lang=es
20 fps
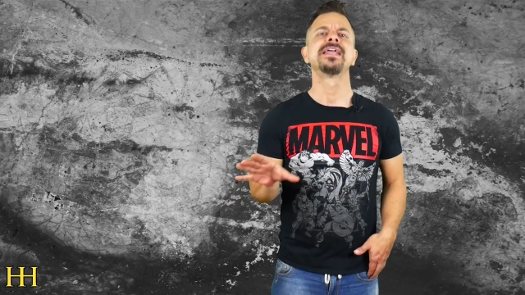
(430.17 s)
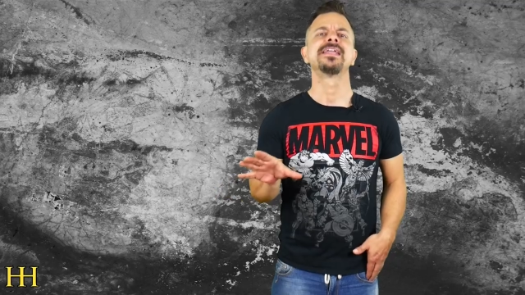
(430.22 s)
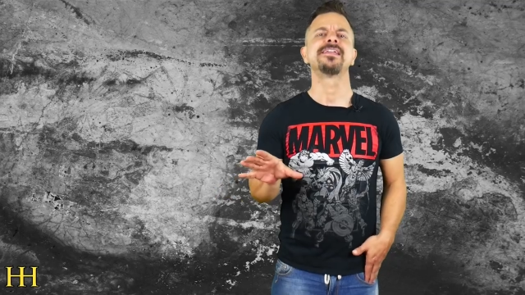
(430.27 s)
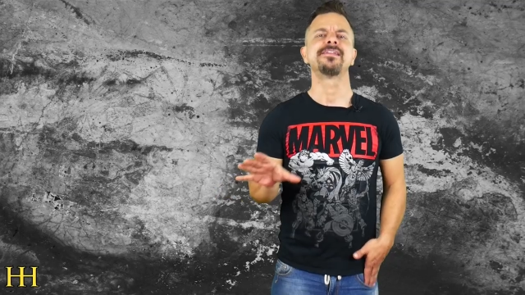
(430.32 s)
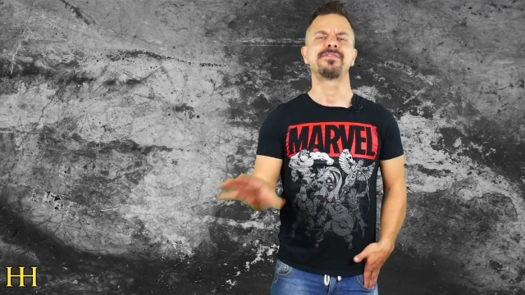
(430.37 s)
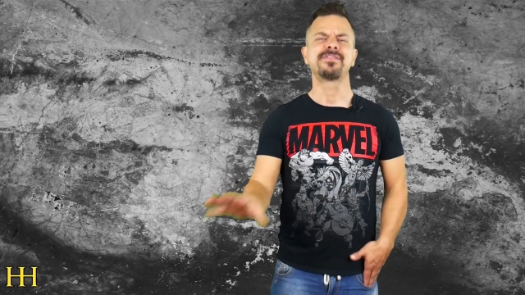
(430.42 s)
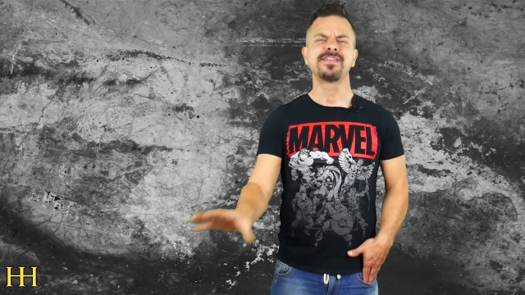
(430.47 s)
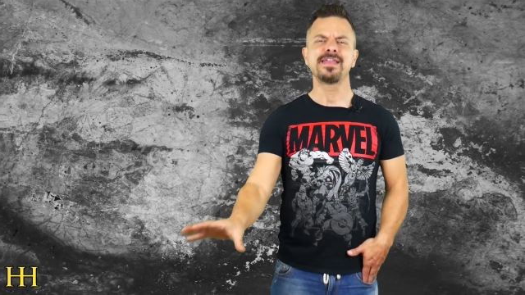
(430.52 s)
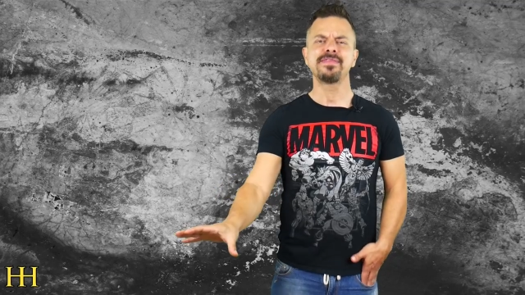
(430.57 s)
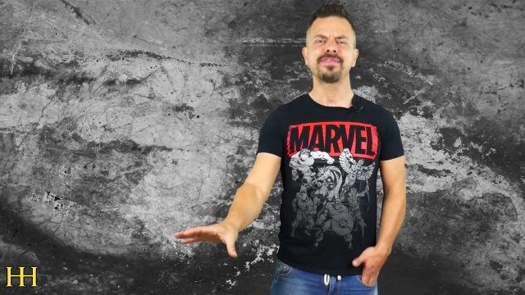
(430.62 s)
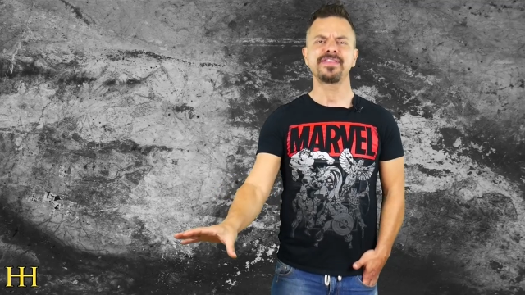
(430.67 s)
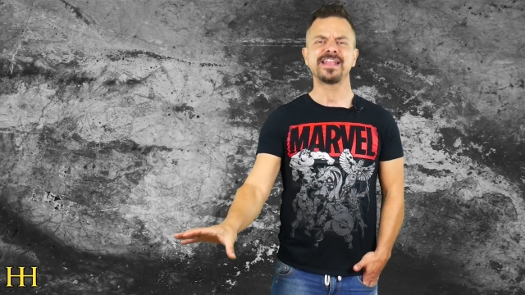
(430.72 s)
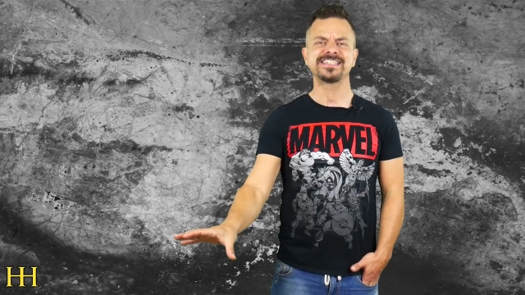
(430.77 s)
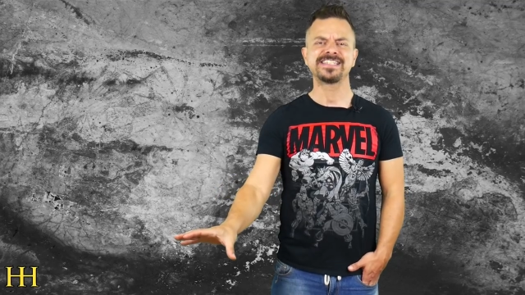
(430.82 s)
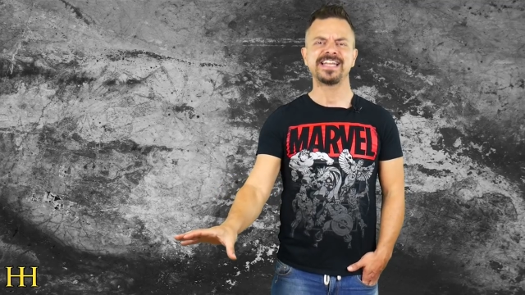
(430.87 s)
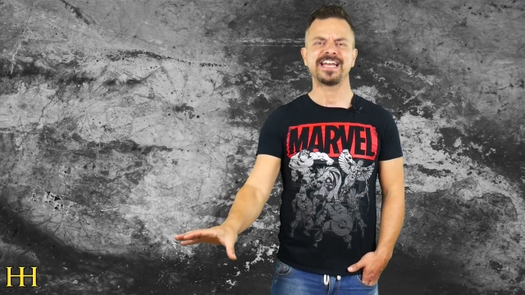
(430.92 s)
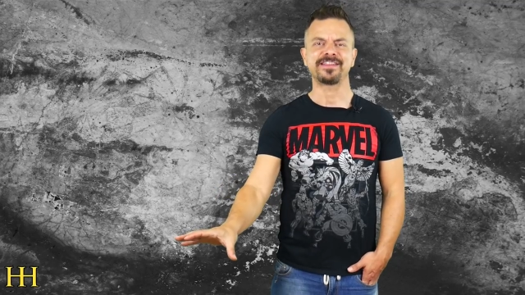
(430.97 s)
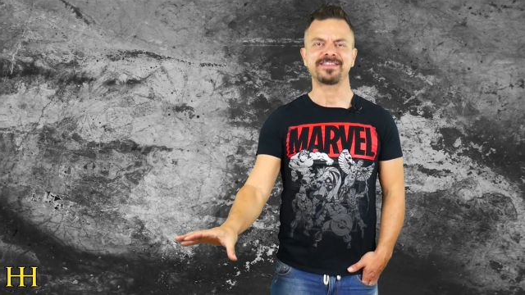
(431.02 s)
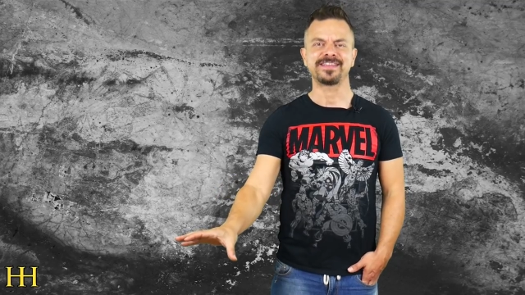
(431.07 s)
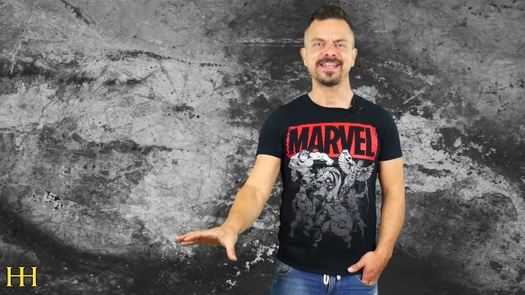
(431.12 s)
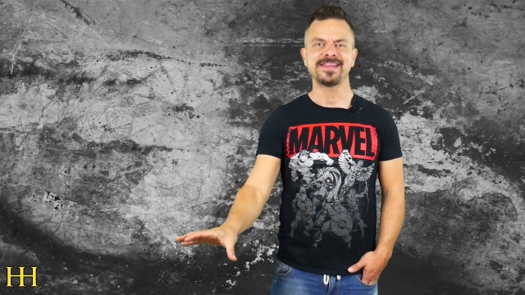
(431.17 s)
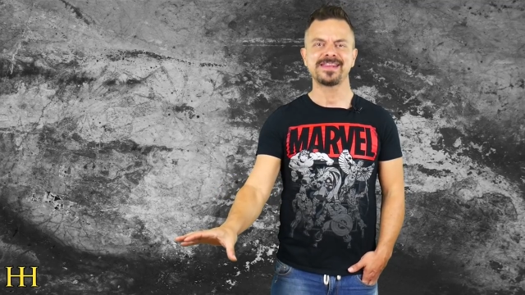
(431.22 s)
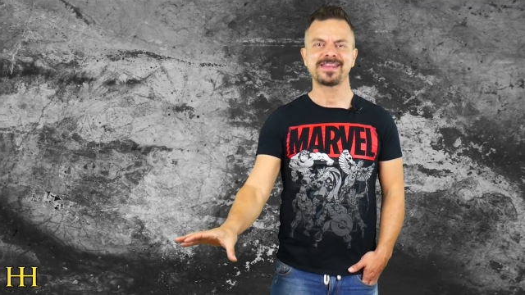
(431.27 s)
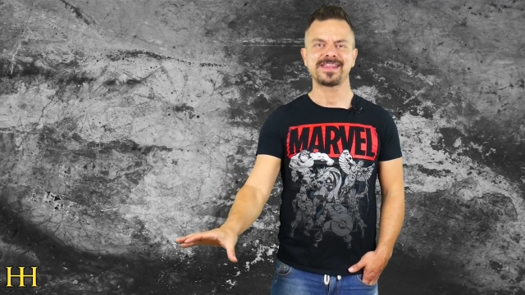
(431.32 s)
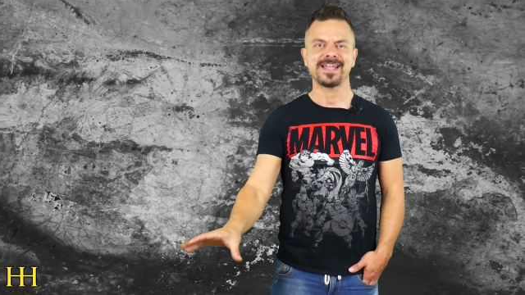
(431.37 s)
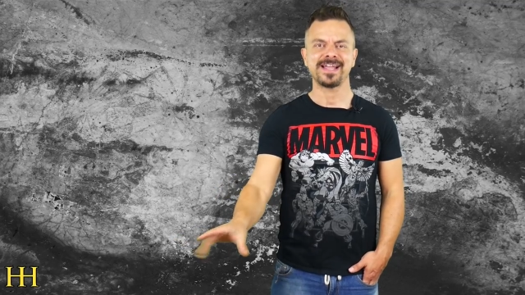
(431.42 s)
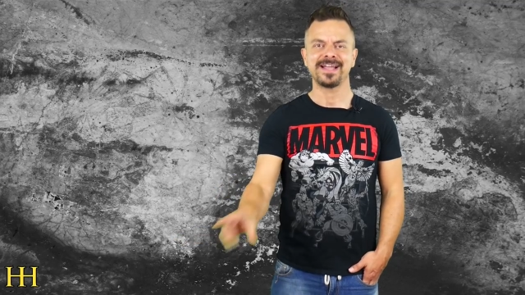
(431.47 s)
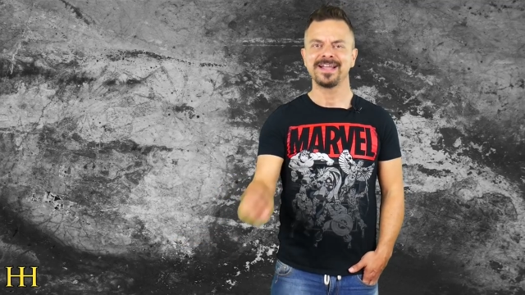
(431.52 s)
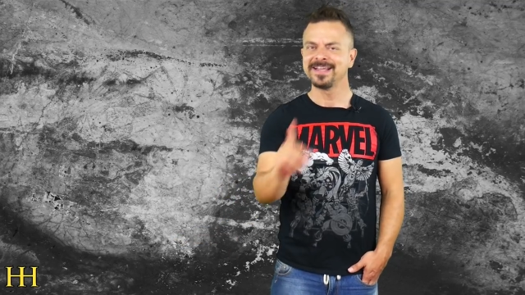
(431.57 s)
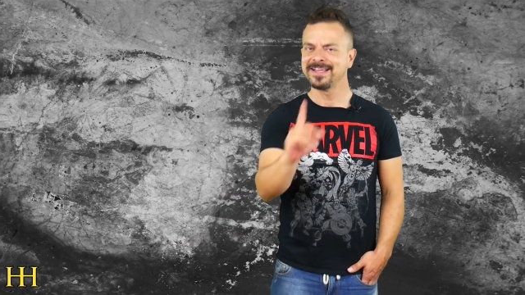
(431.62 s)
y ciencias de la
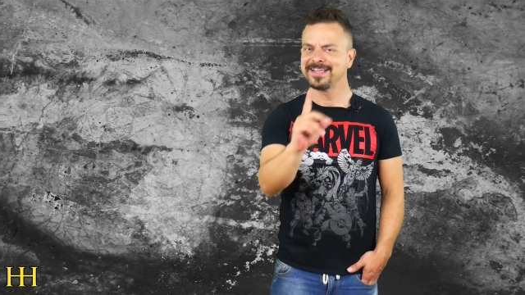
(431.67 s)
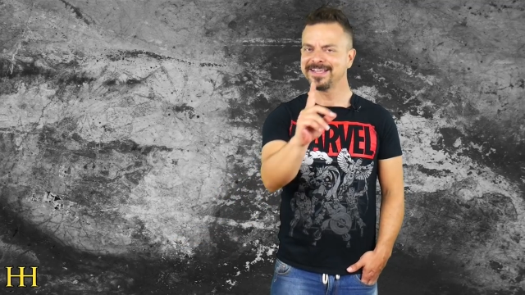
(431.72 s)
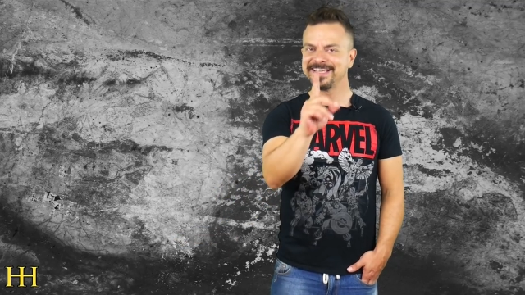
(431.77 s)
ciencia.